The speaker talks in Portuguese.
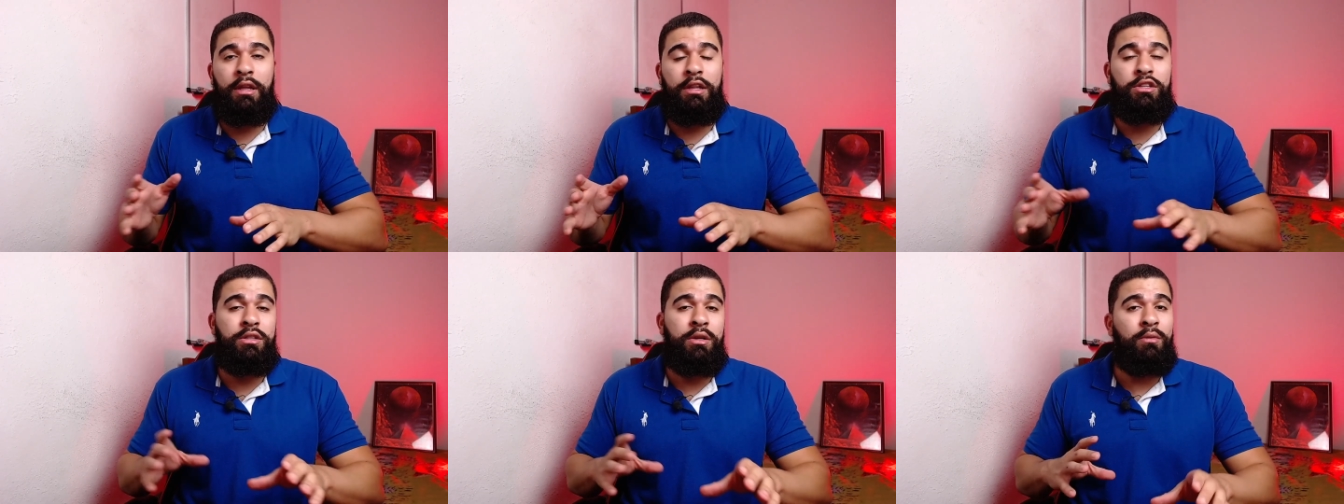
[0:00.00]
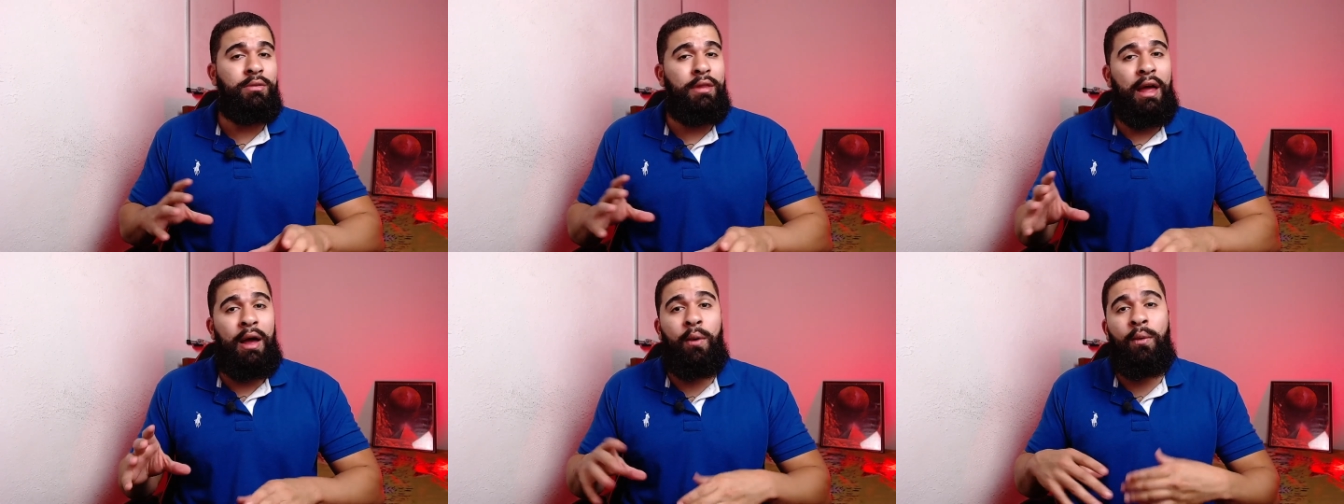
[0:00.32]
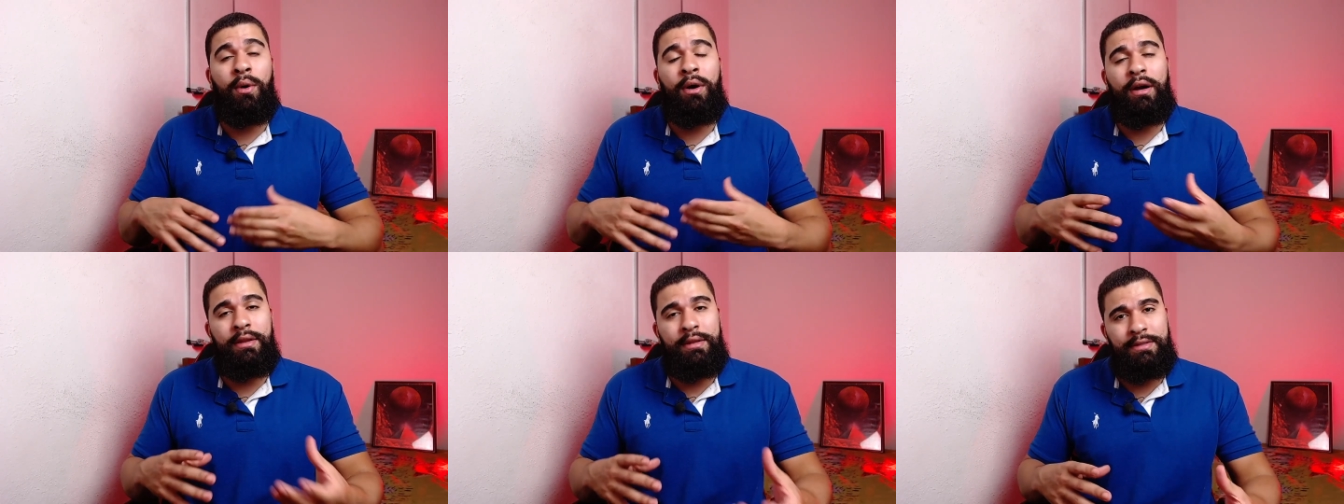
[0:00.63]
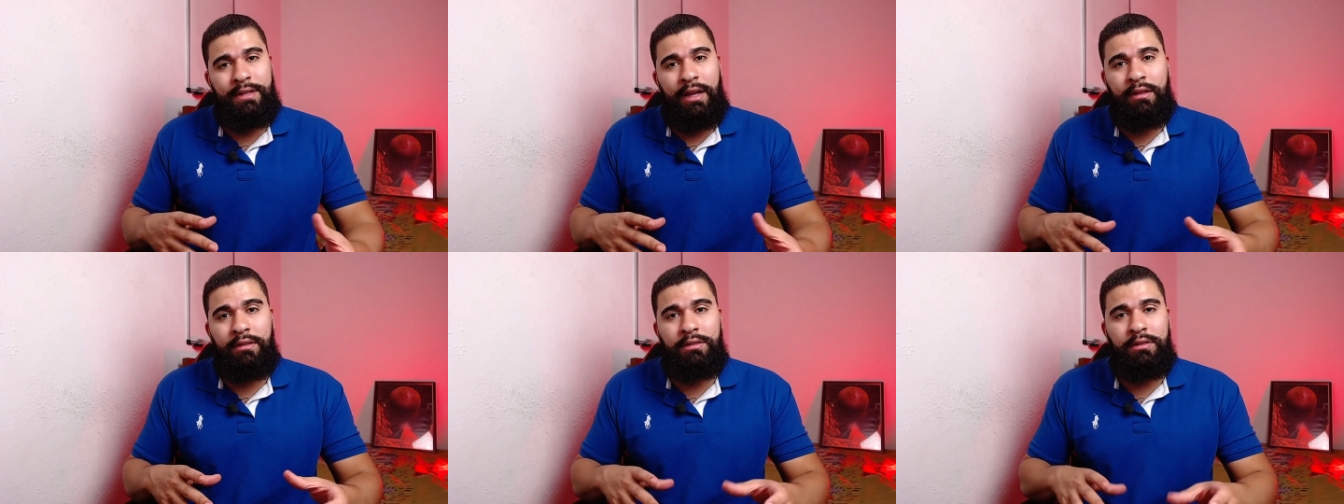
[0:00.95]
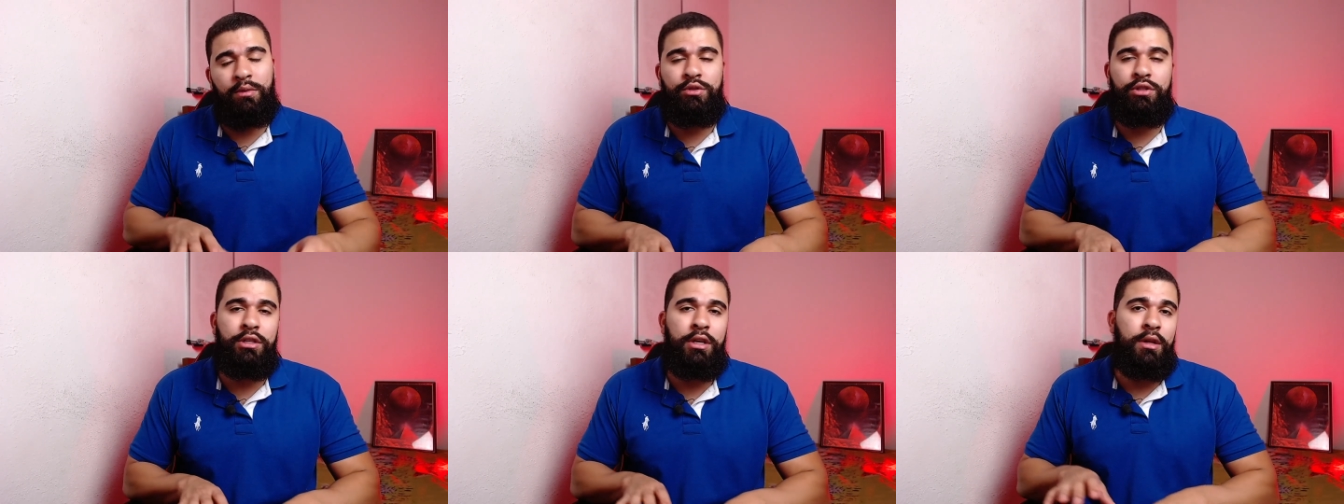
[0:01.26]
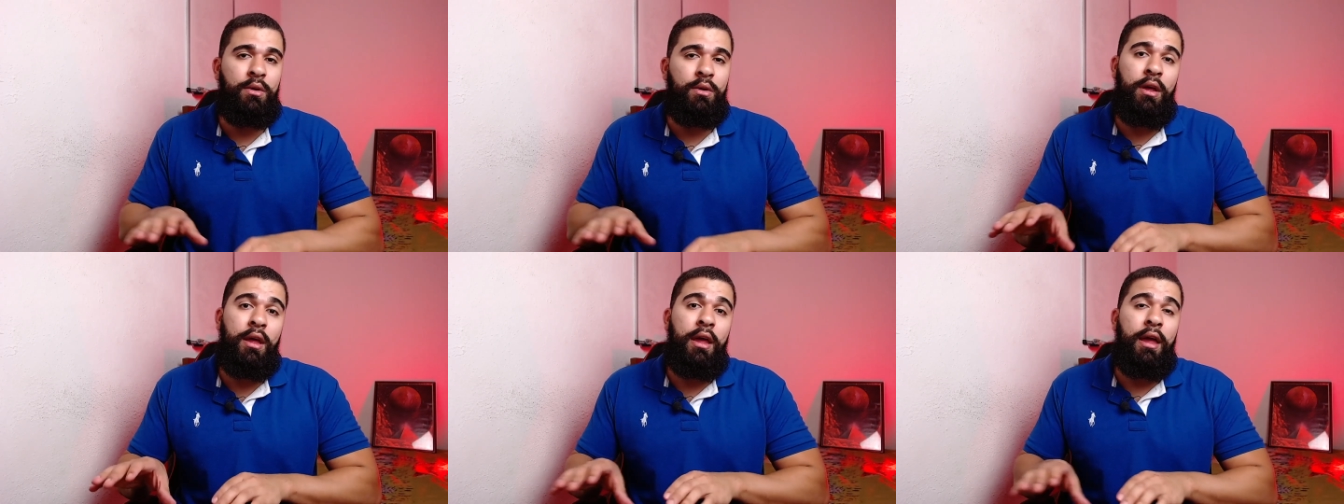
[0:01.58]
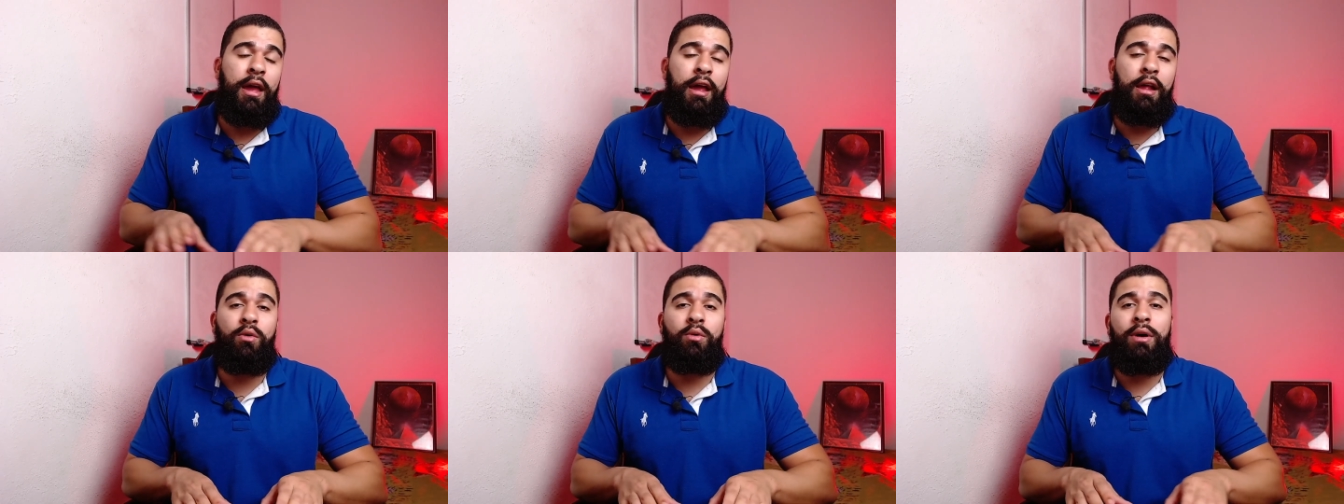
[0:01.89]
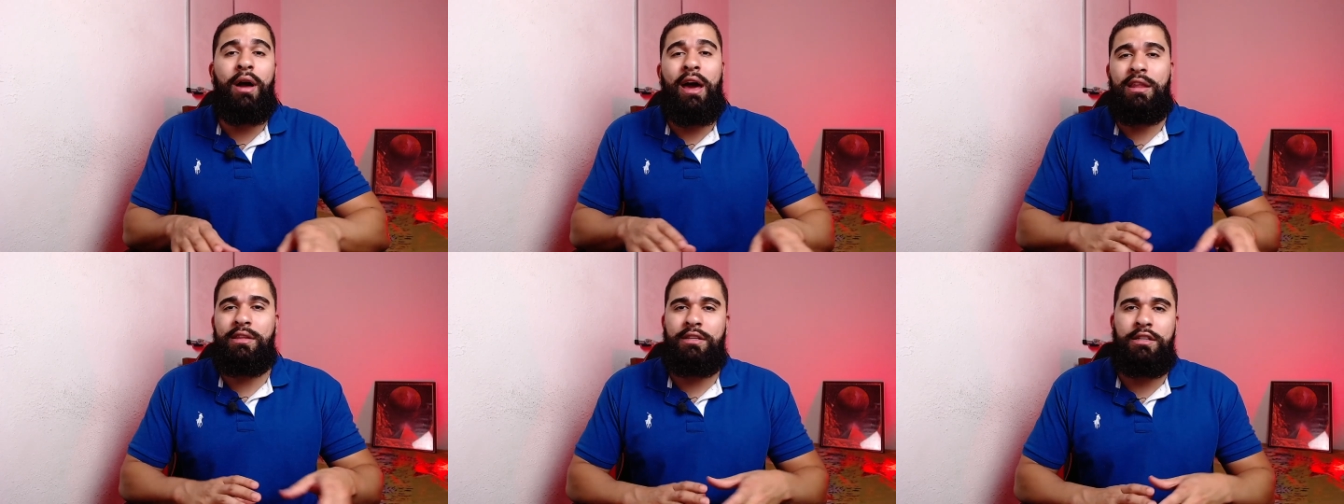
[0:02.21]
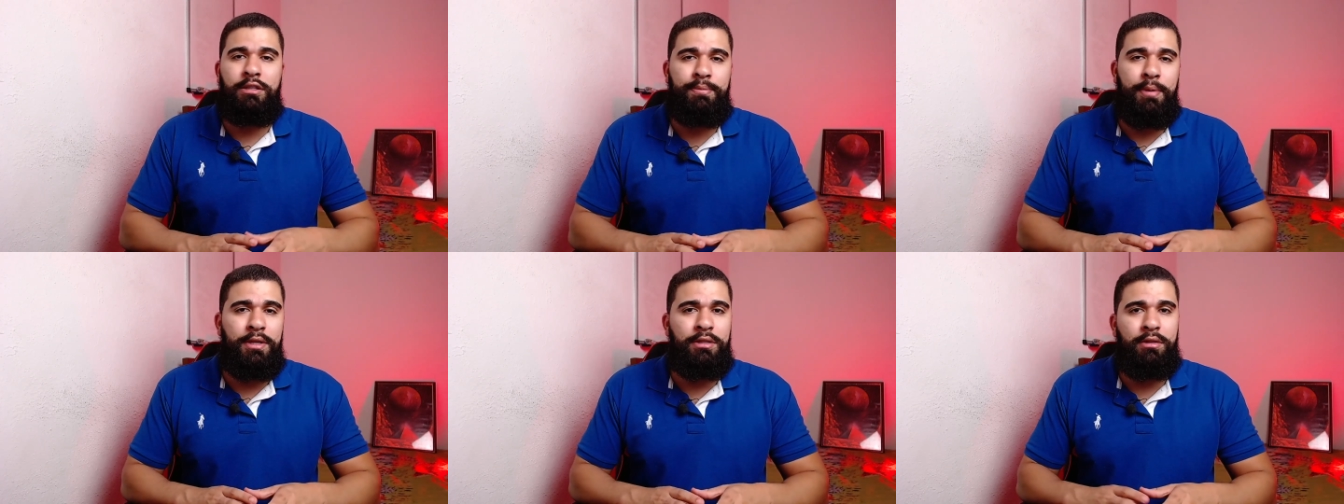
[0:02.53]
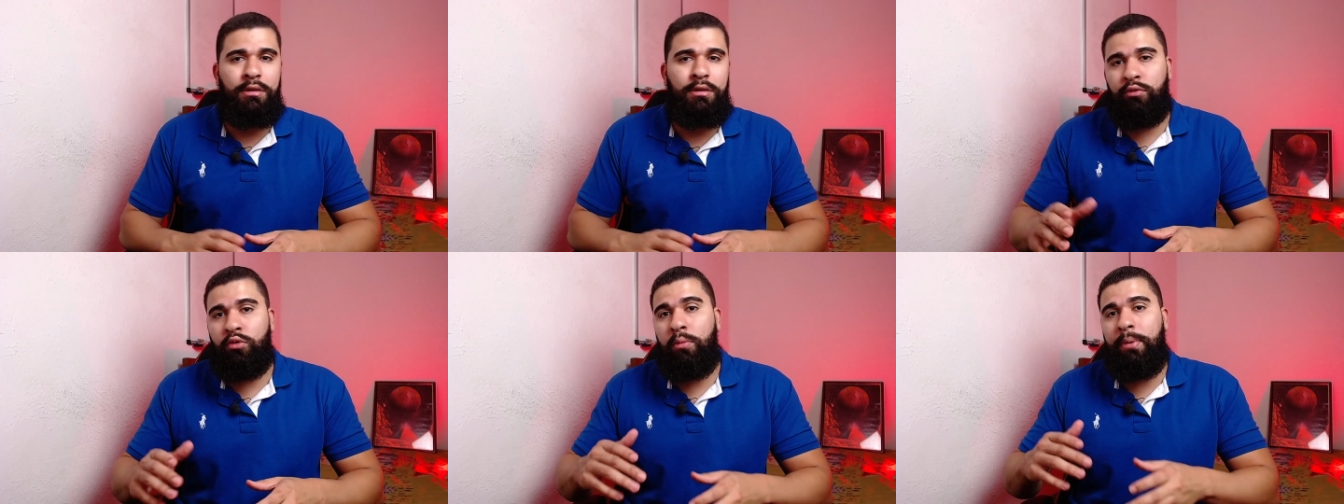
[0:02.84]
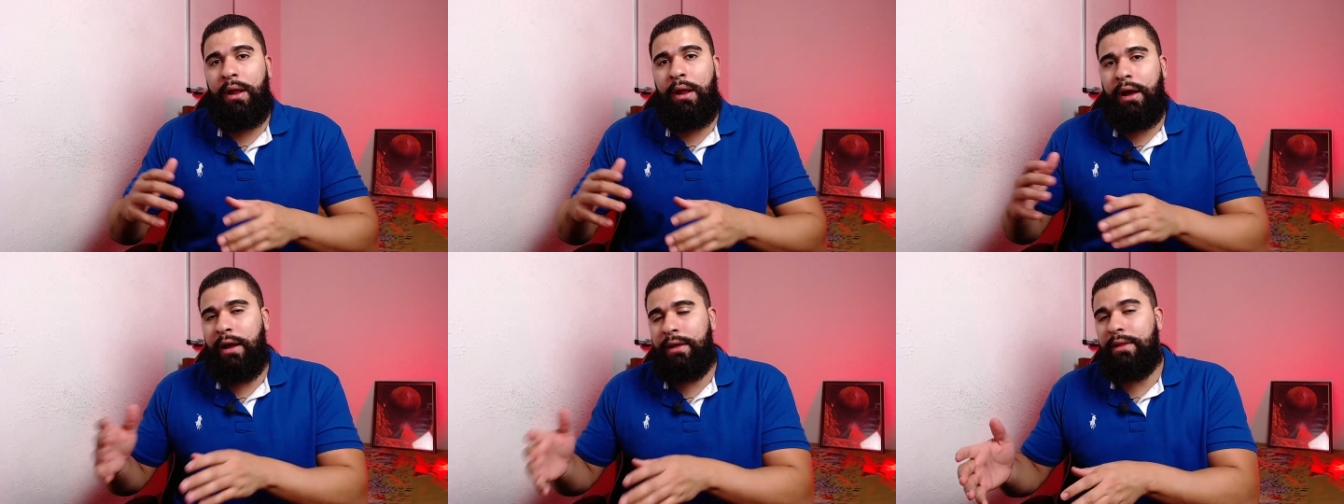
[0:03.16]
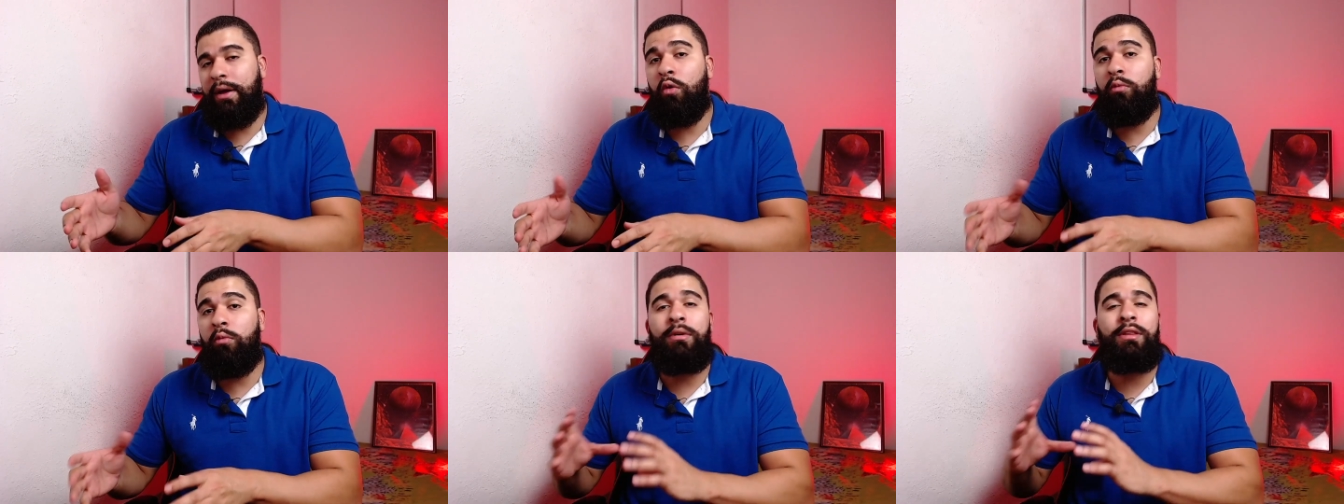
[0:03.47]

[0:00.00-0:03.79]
de não estar tá organizado o seu dinheiro em lugares específicos para cada um.